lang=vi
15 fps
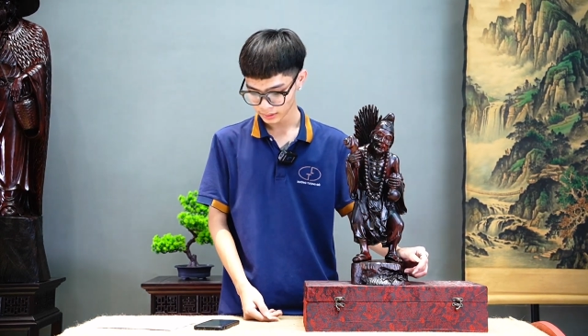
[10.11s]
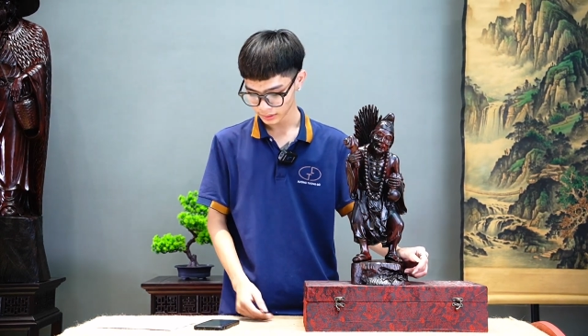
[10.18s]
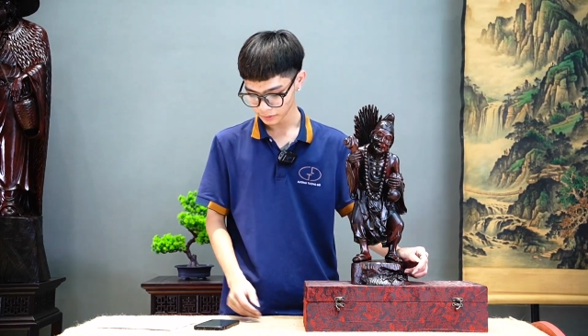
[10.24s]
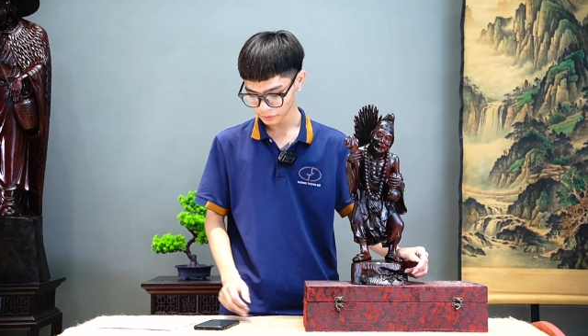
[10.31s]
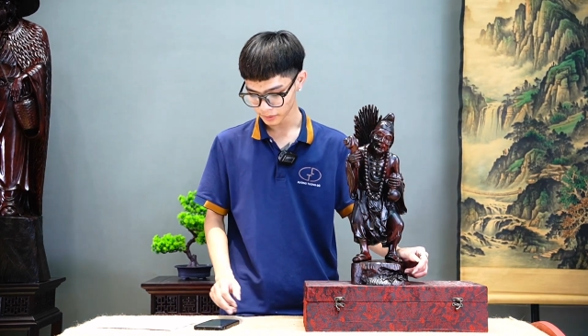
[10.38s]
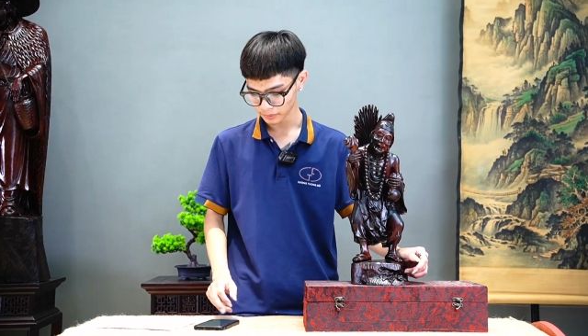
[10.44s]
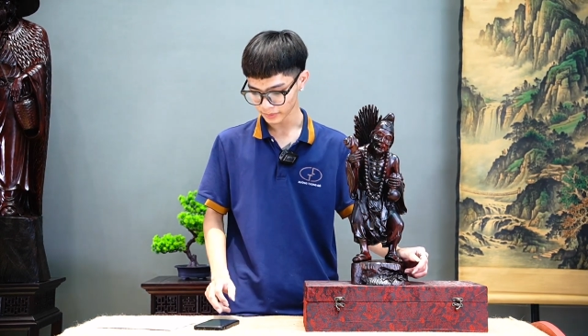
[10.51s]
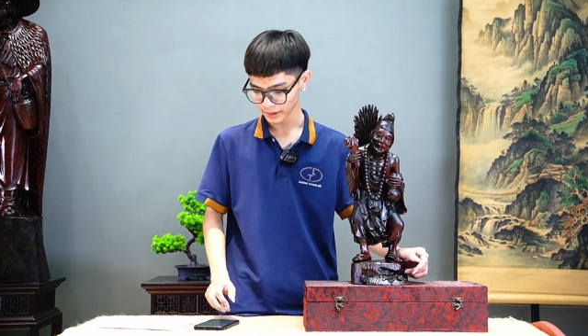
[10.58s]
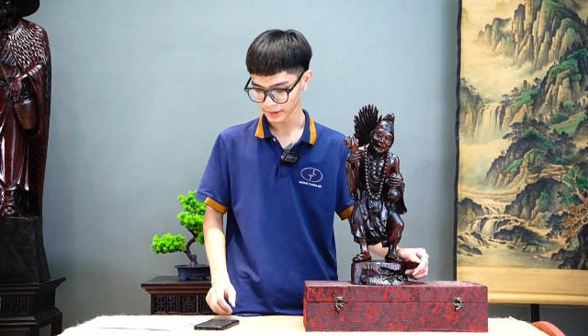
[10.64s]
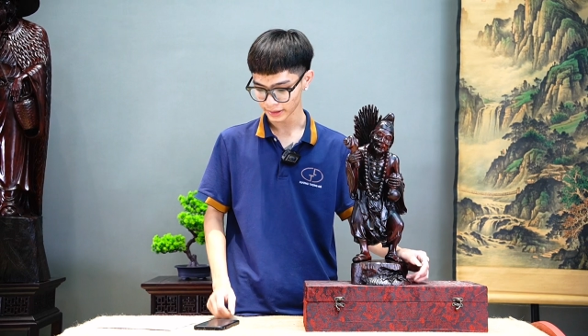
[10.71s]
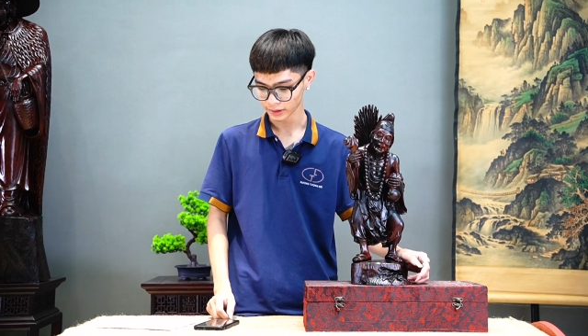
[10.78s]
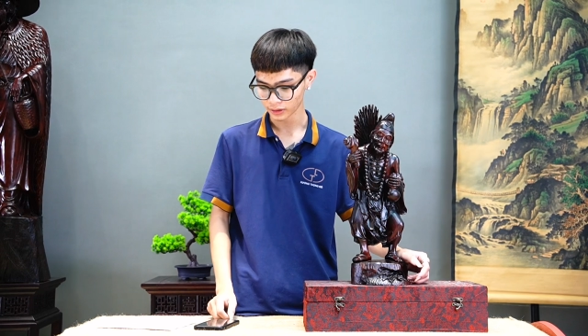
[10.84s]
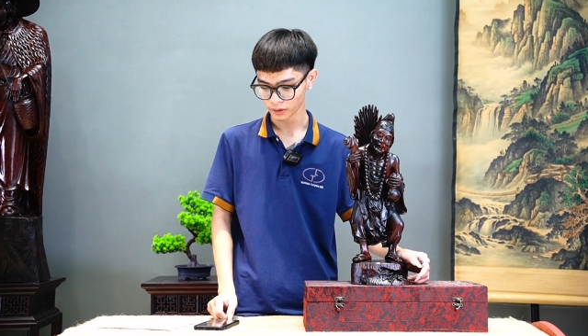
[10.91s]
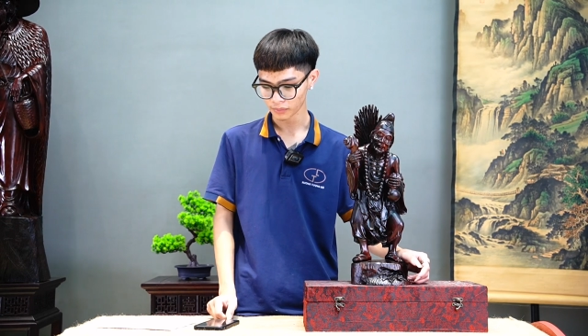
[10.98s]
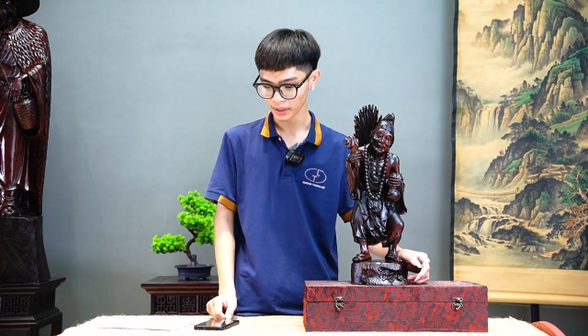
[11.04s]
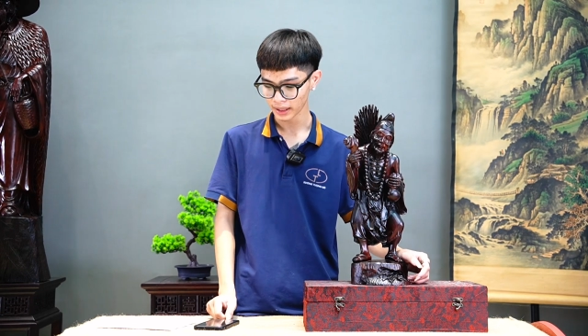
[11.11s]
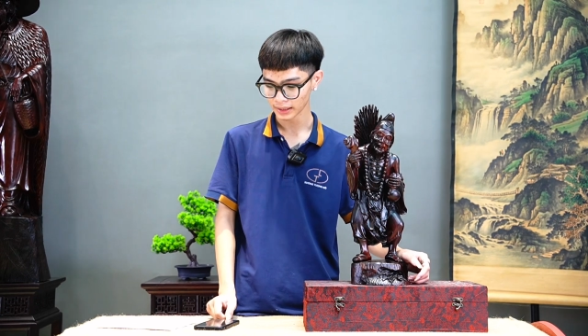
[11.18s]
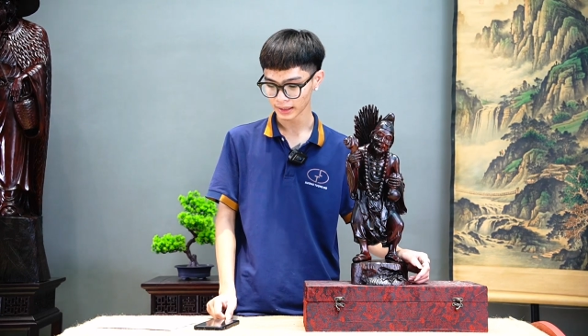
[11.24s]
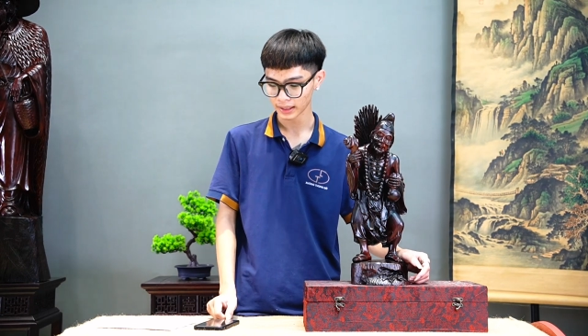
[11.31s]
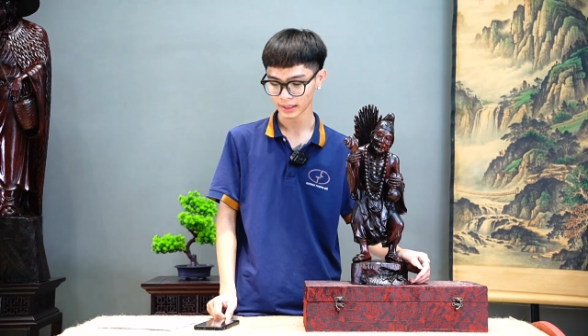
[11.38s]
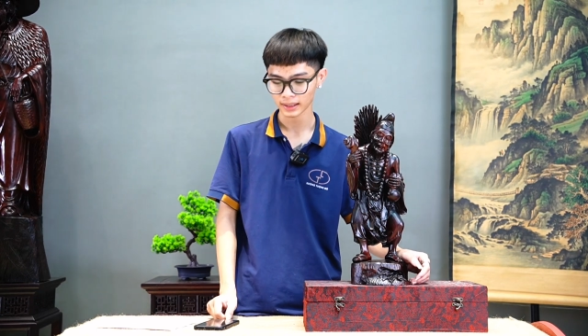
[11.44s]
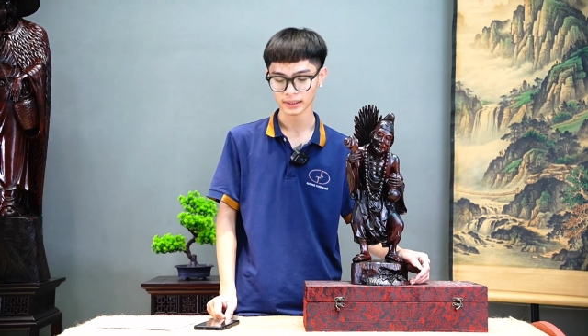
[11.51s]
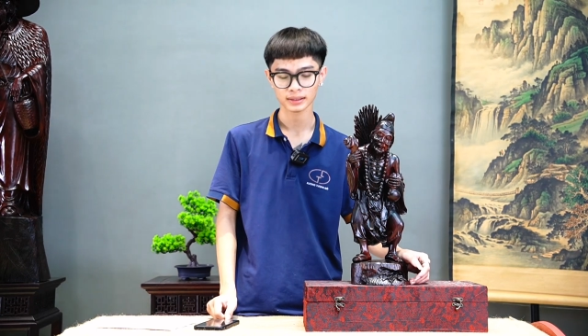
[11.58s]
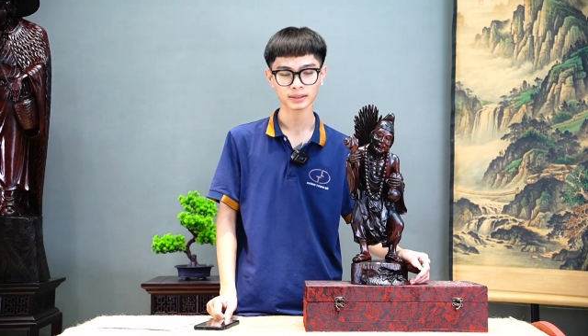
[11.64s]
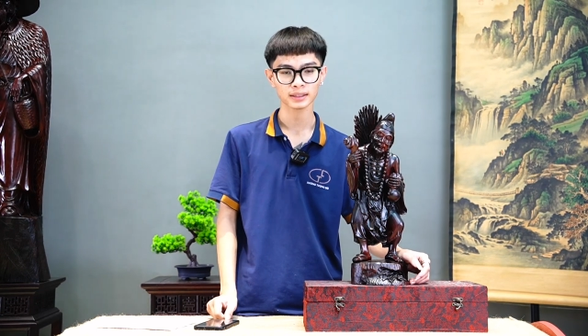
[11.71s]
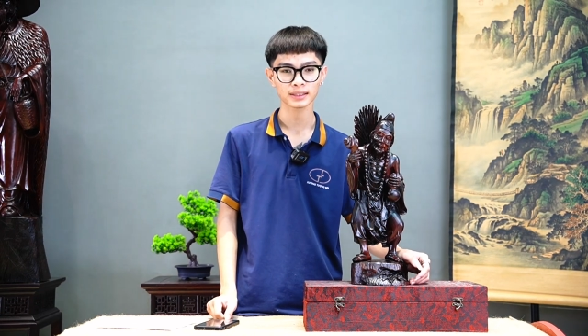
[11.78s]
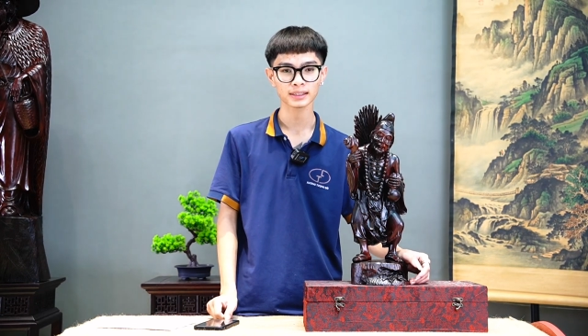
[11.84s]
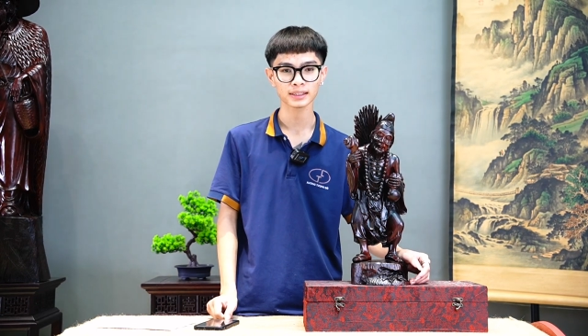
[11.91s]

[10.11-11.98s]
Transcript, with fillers: Tác phẩm này có mã là T